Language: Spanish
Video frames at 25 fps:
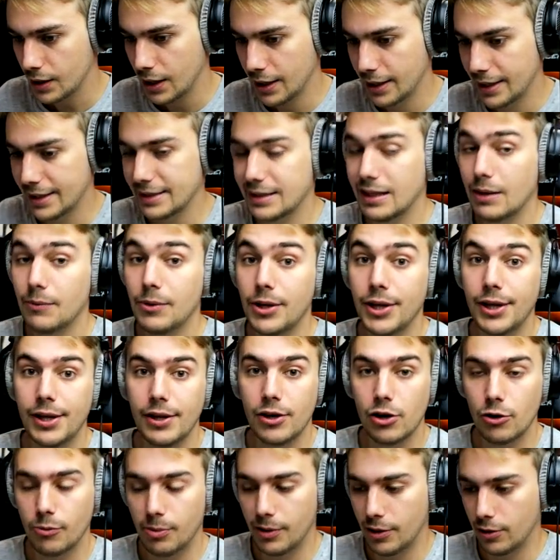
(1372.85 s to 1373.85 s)
En este
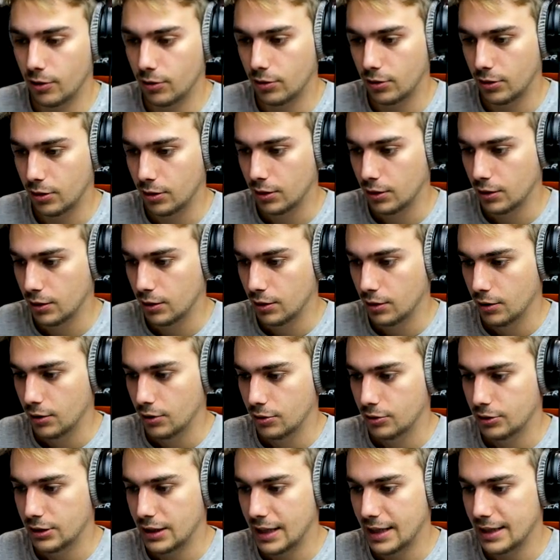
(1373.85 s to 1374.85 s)
vídeo, perdón
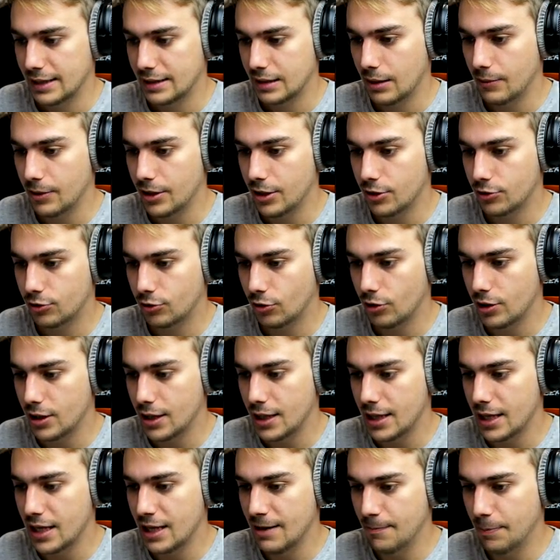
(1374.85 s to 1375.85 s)
O sea, en este vídeo
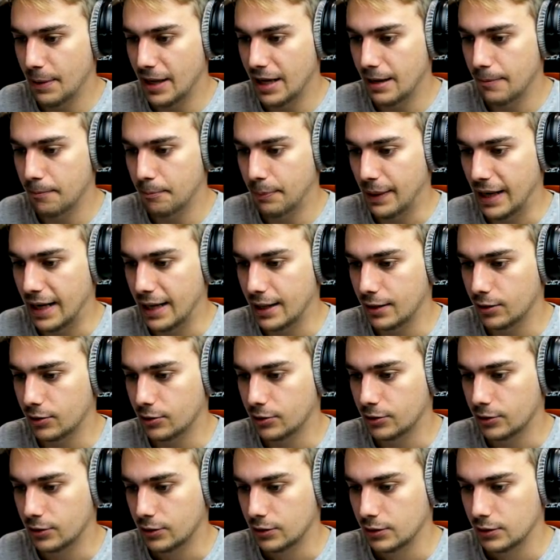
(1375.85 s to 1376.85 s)
estoy hiper empanado